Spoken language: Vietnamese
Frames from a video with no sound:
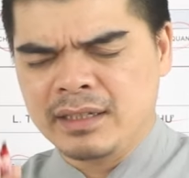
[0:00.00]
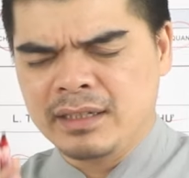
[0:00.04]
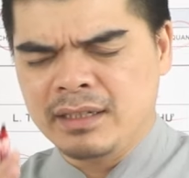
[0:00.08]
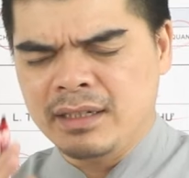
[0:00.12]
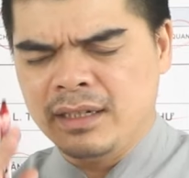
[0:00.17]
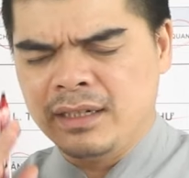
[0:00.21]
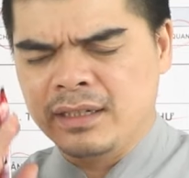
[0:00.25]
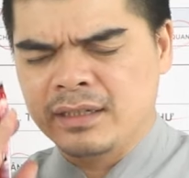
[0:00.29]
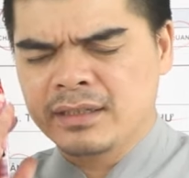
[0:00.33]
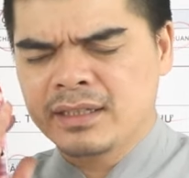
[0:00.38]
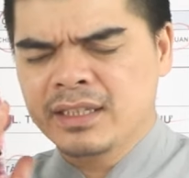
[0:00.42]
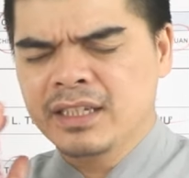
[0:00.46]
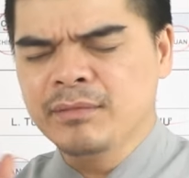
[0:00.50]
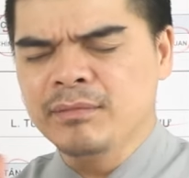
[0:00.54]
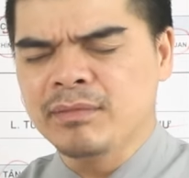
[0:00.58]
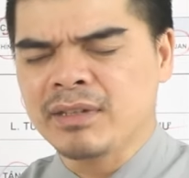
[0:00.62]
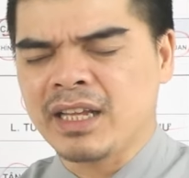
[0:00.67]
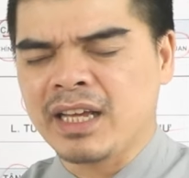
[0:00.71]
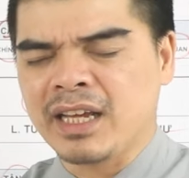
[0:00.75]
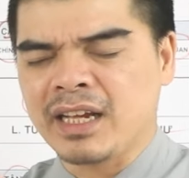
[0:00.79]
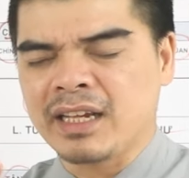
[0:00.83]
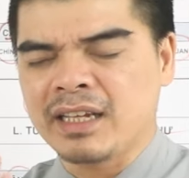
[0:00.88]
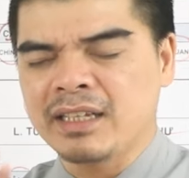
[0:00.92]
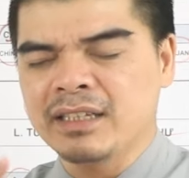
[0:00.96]
để tìm
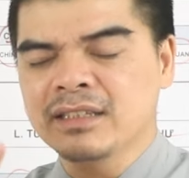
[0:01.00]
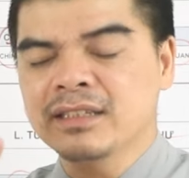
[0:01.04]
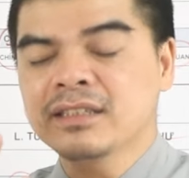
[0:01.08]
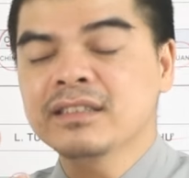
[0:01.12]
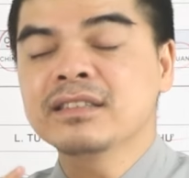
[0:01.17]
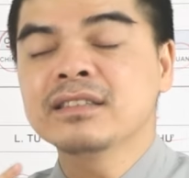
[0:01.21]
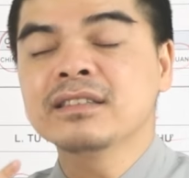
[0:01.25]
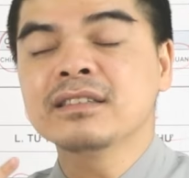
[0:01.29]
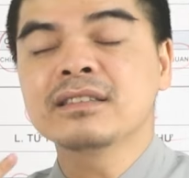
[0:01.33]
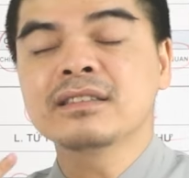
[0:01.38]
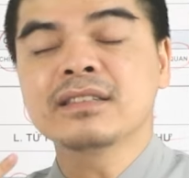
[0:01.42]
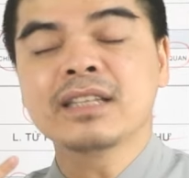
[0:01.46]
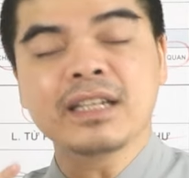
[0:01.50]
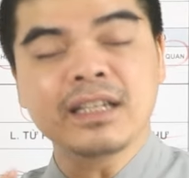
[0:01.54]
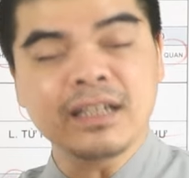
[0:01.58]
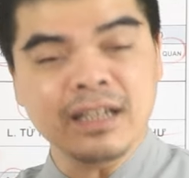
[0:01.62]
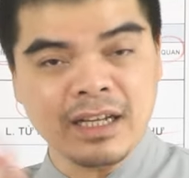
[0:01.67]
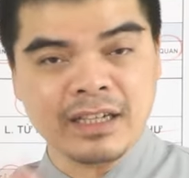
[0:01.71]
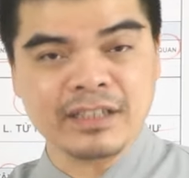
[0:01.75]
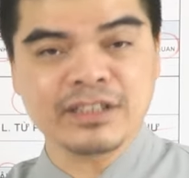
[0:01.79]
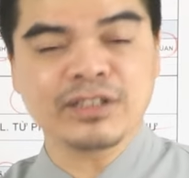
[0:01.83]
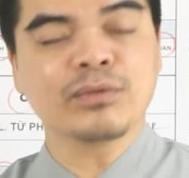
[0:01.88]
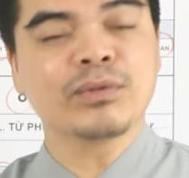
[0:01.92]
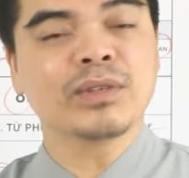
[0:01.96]
lại cái sự tĩnh
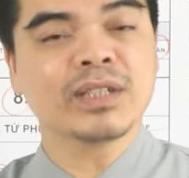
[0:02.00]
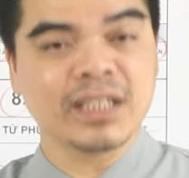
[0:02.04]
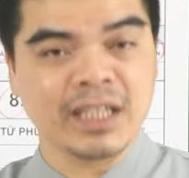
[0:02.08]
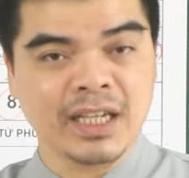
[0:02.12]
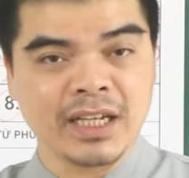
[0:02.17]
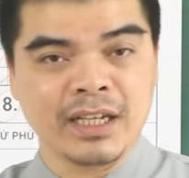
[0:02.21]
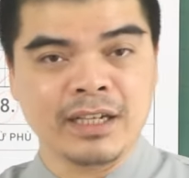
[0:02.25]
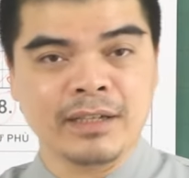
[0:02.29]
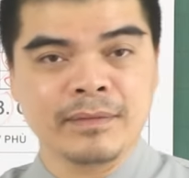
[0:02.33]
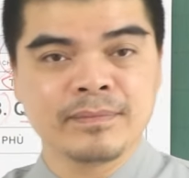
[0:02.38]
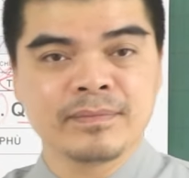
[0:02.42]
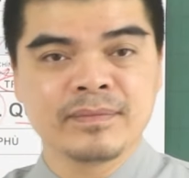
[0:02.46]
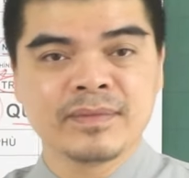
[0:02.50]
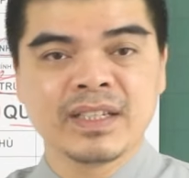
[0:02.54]
lặng trong cơ thể.